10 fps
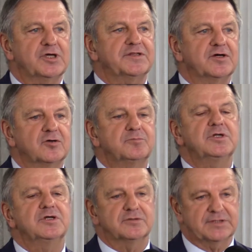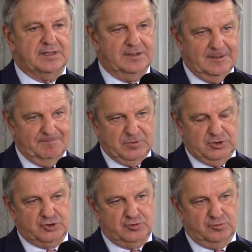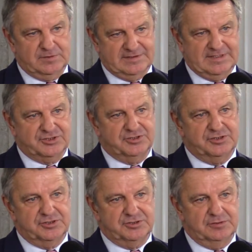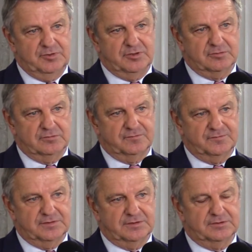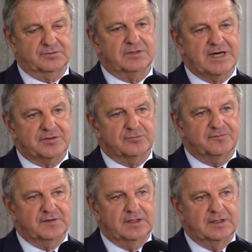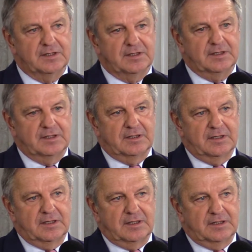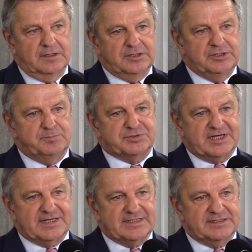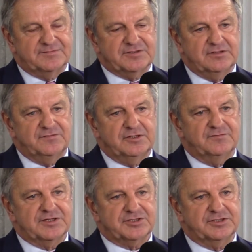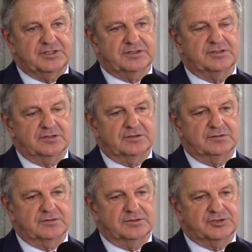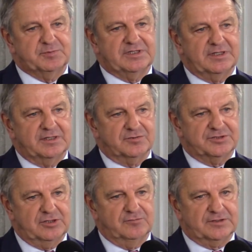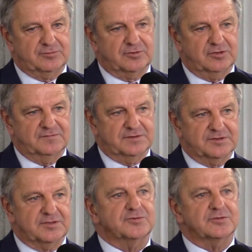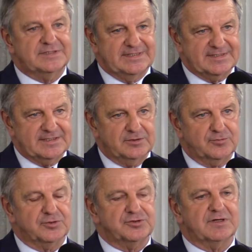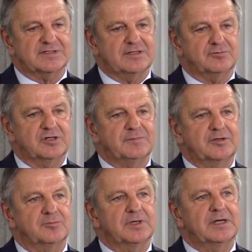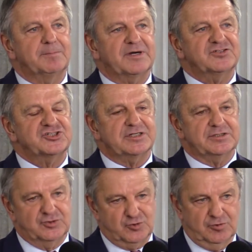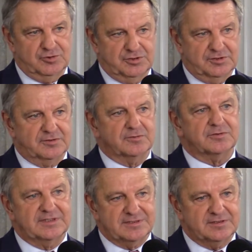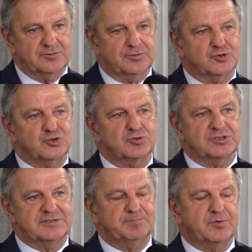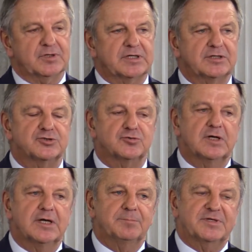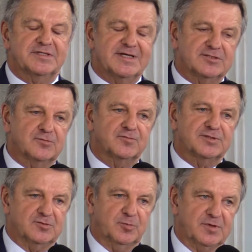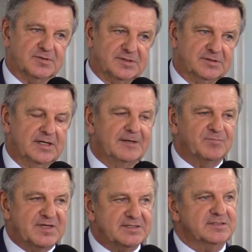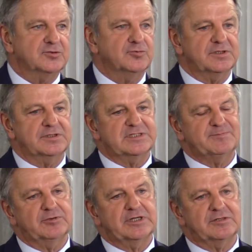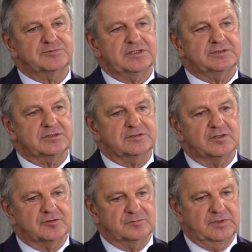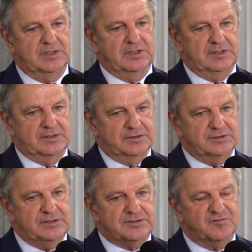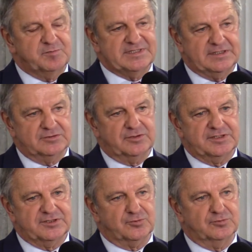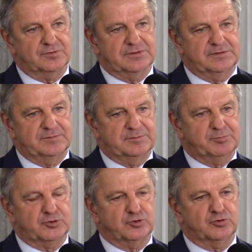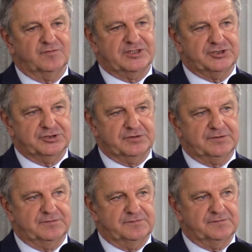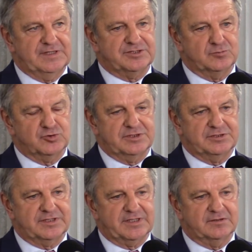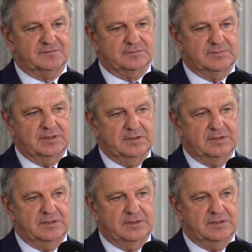1 miliona sztuk za 30 milionów y, dolarów i przekazane w tej chwili właśnie do szpitalnych oddziałów ratunkowych. Są to testy, które się okazało nie mają prawie żadnej czułości. Są to testy, których czułość jest w pograniczu 15-20%. Testy, które nie spełniają żadnych norm i nie są wpisane do rejestru y, produktów leczniczych w naszym urzędzie krajowym.